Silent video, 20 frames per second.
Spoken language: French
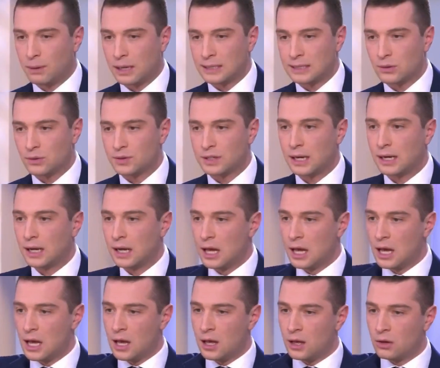présidentielle.
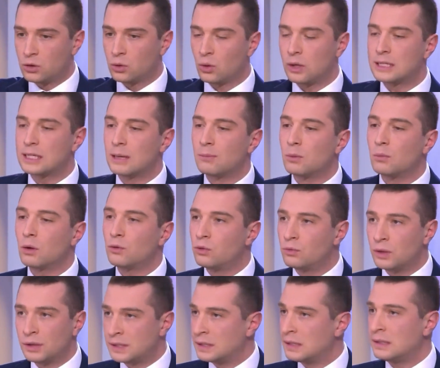Sur les amendements que
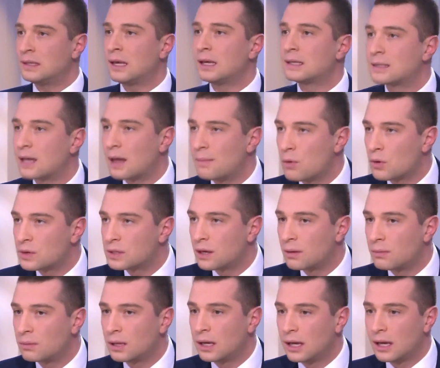vous venez de citer, c'est extrêmement
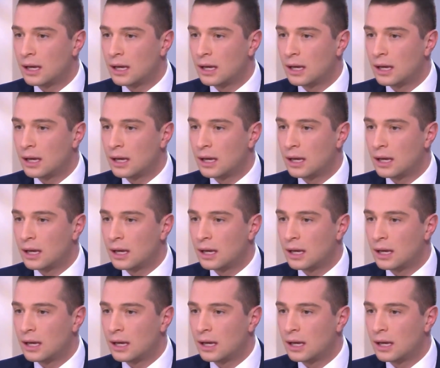simple.